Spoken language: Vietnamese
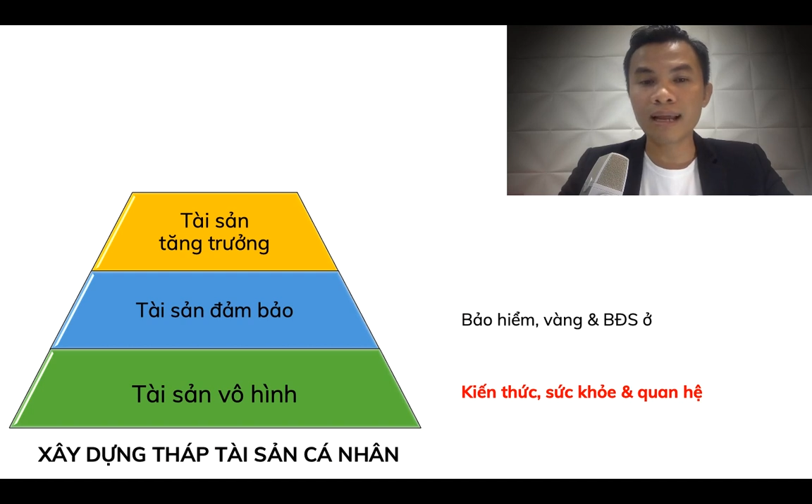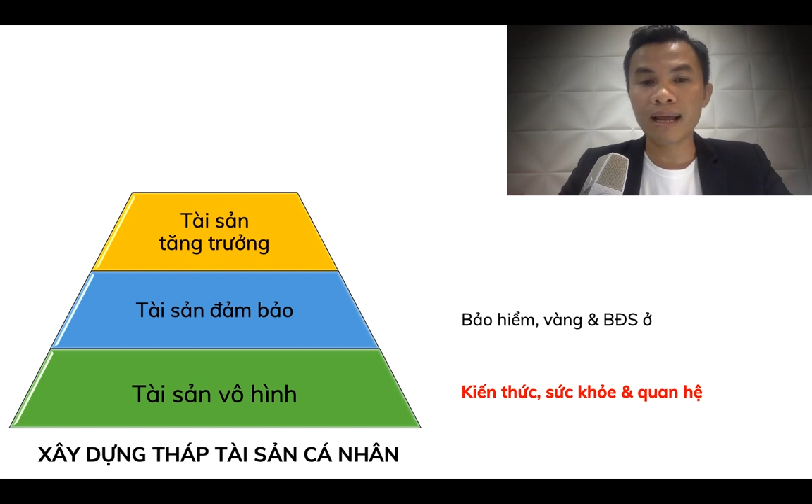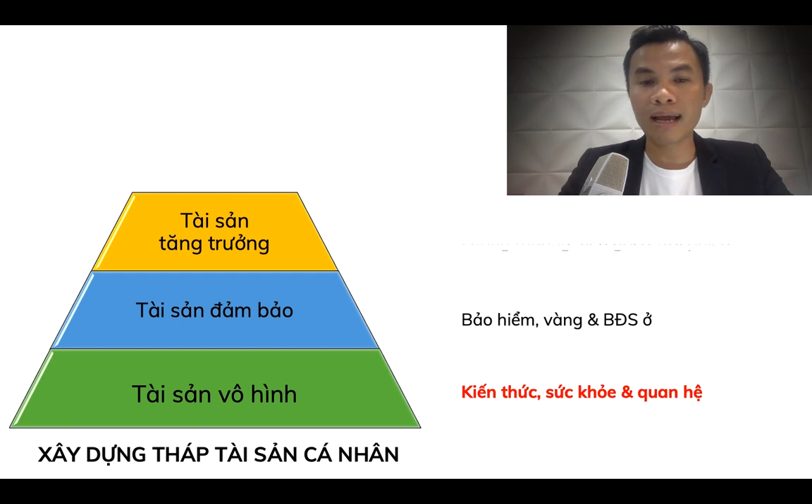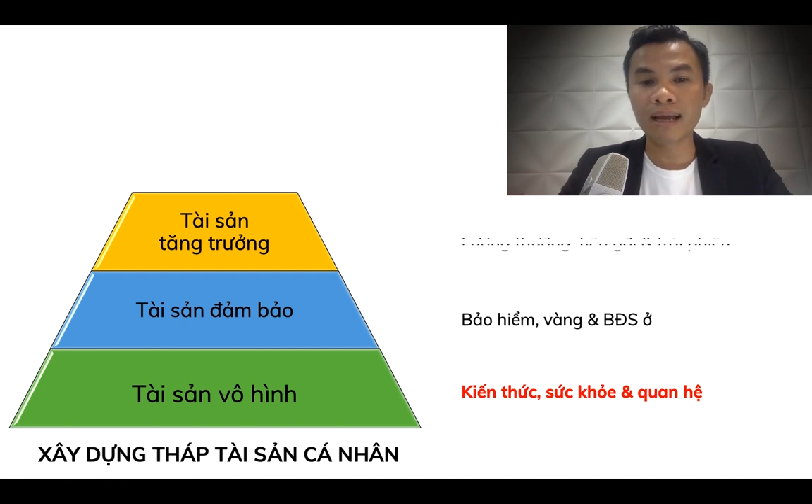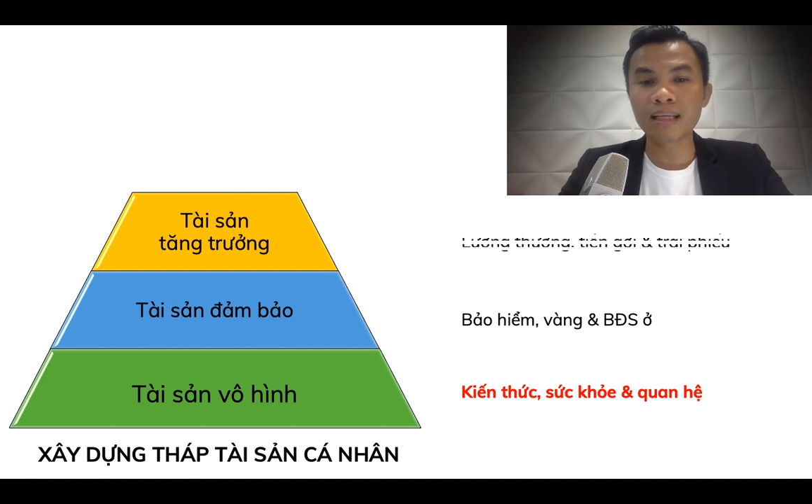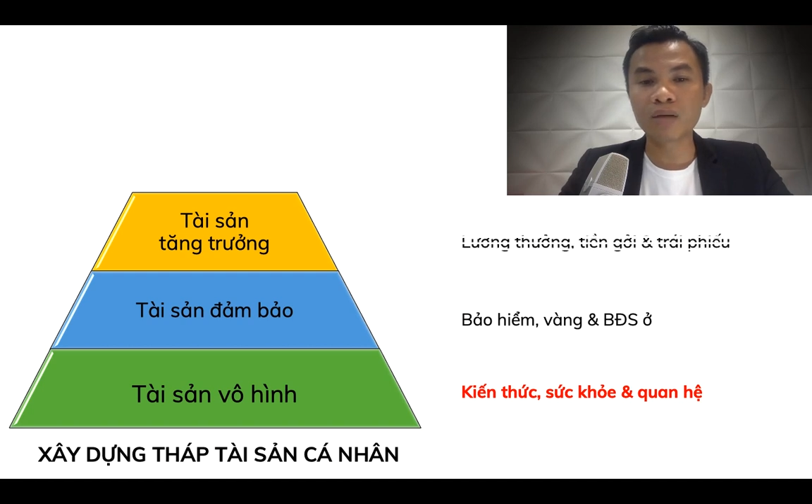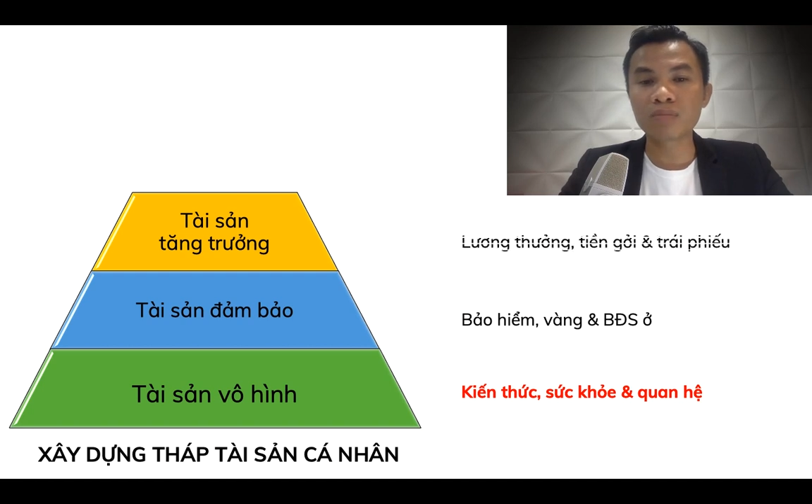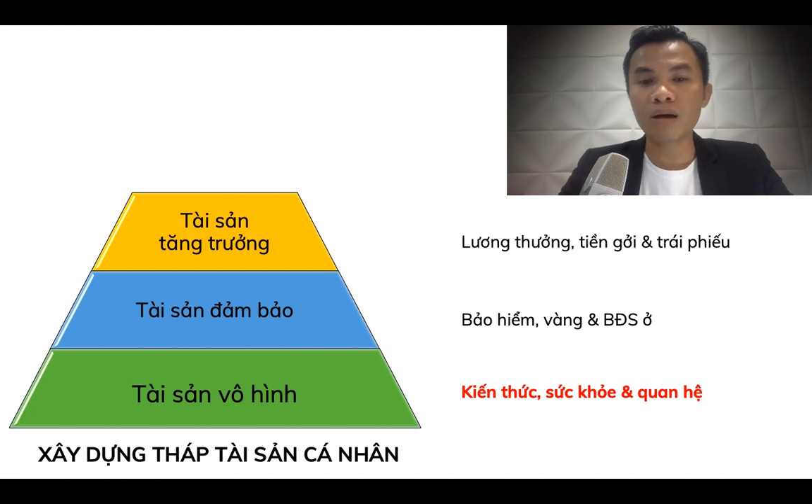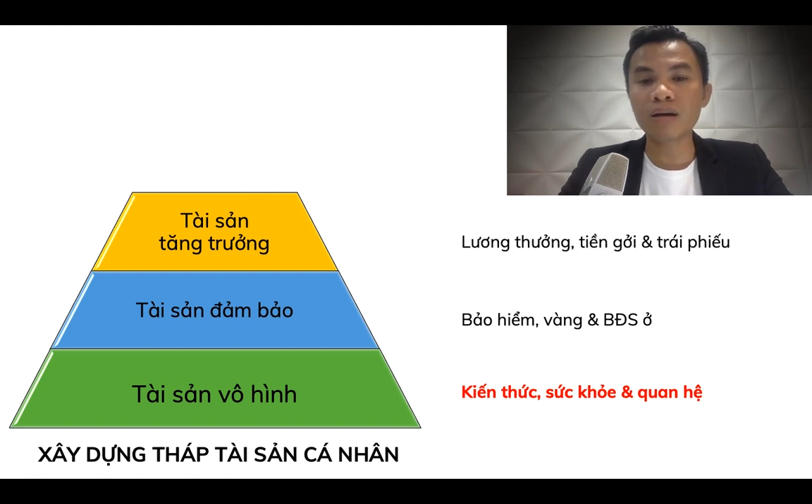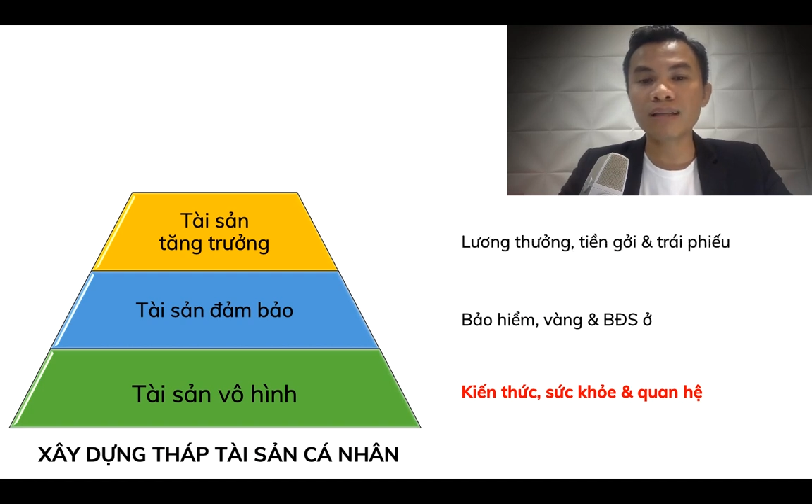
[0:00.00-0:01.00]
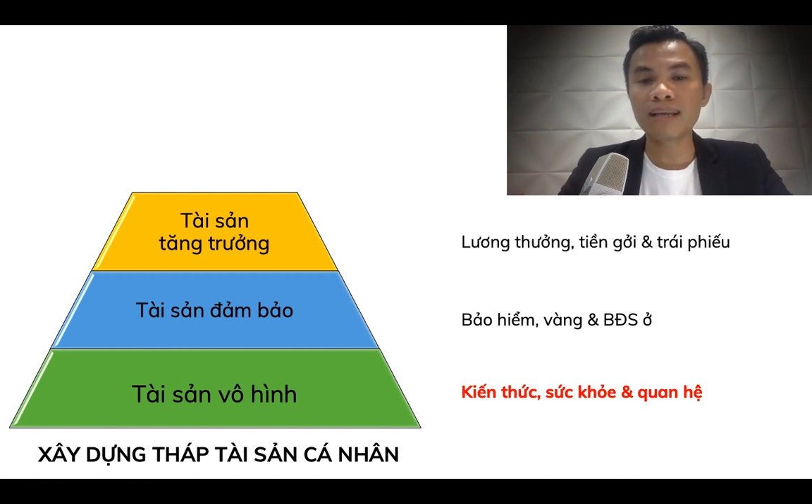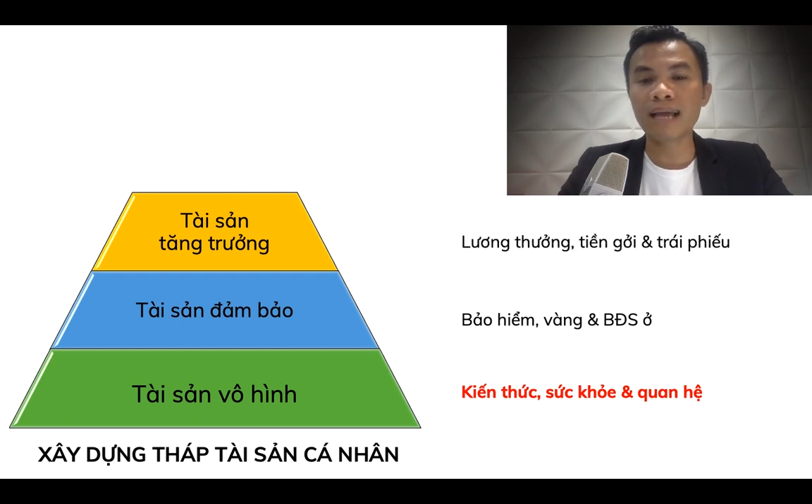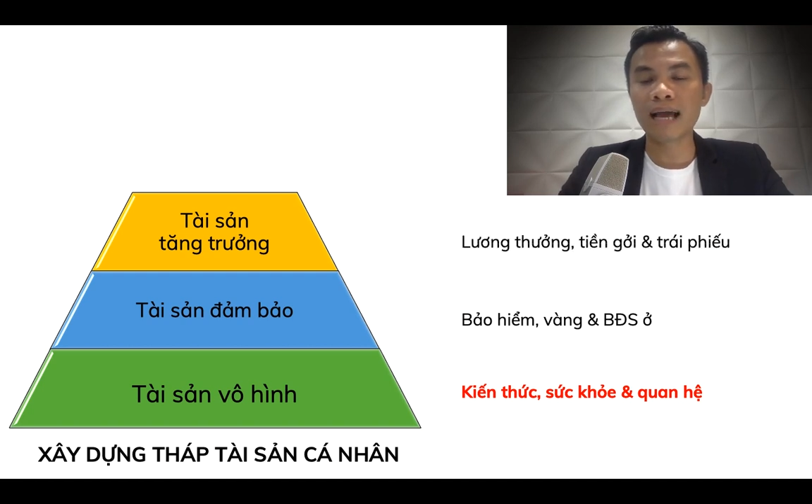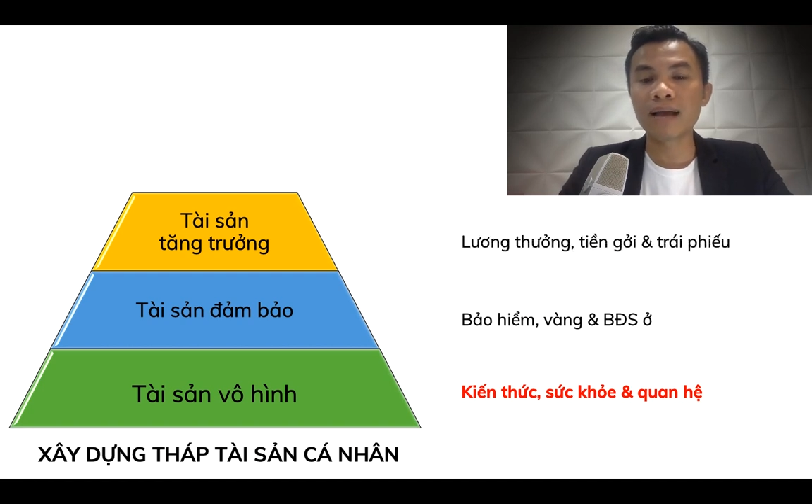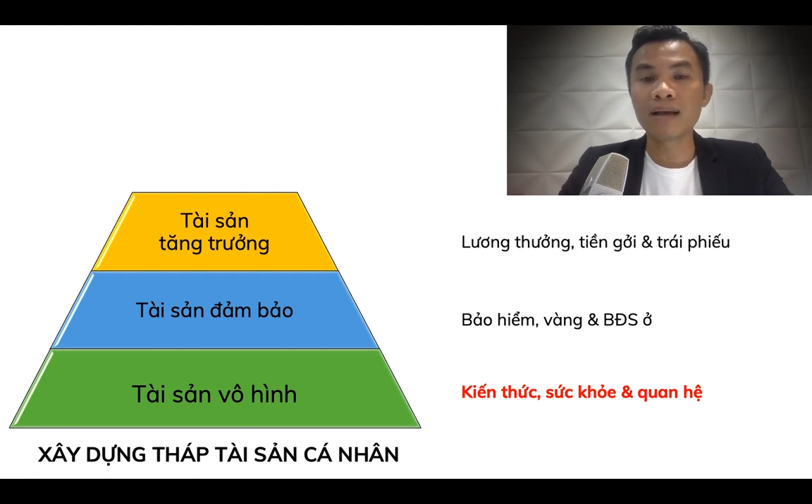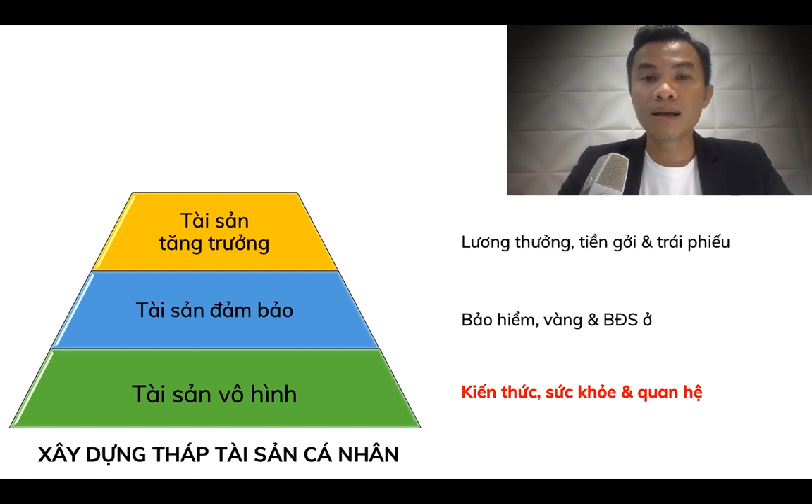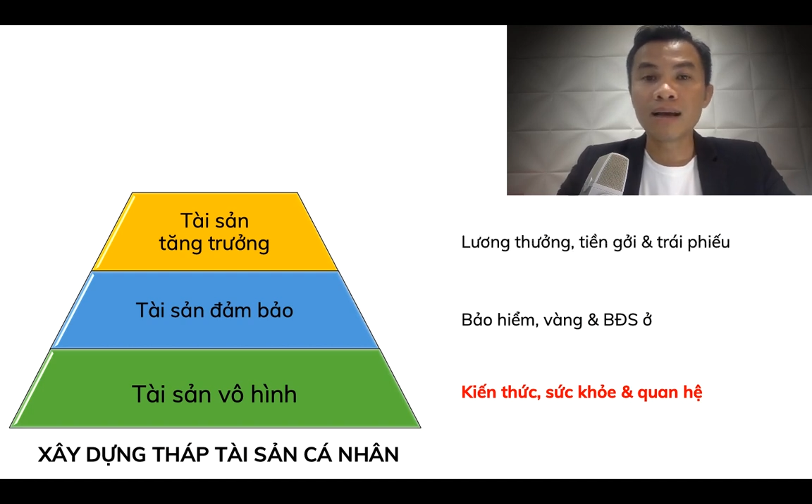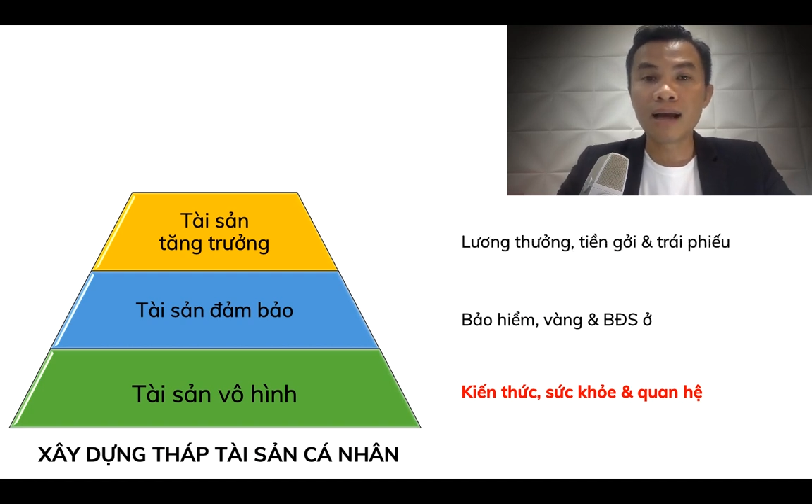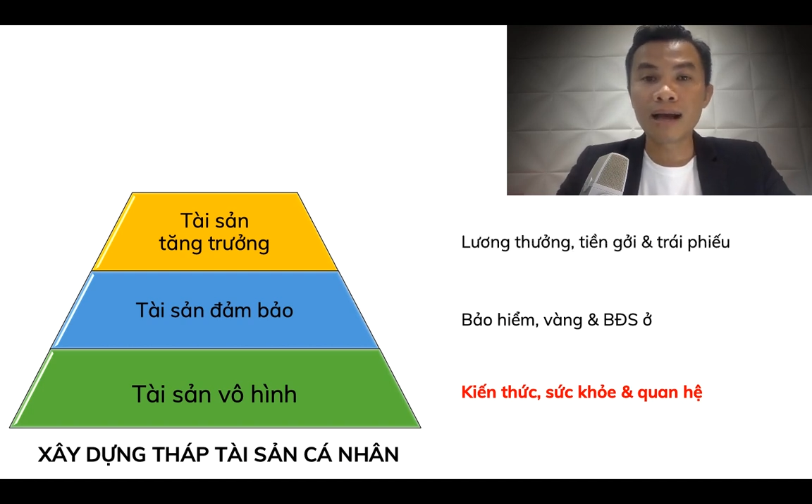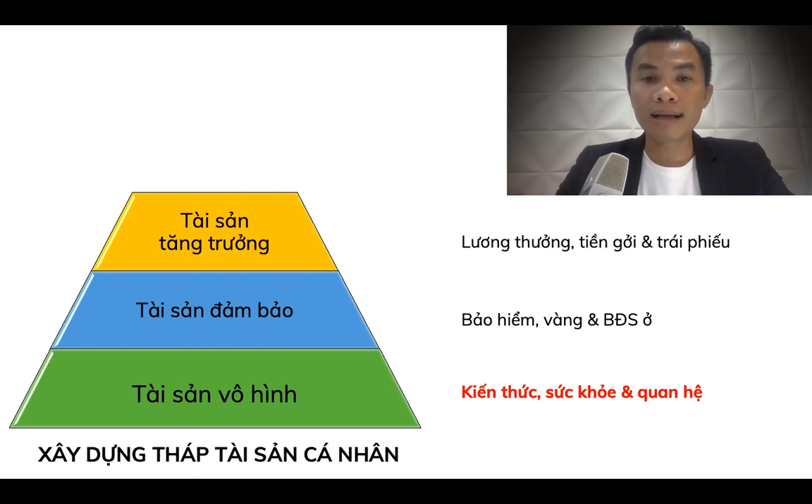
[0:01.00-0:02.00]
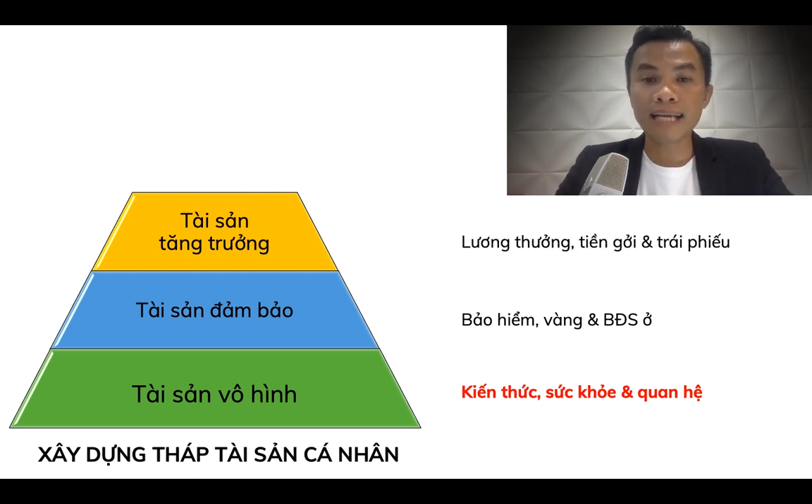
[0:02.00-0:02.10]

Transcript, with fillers: là hình dung nó có thể là à,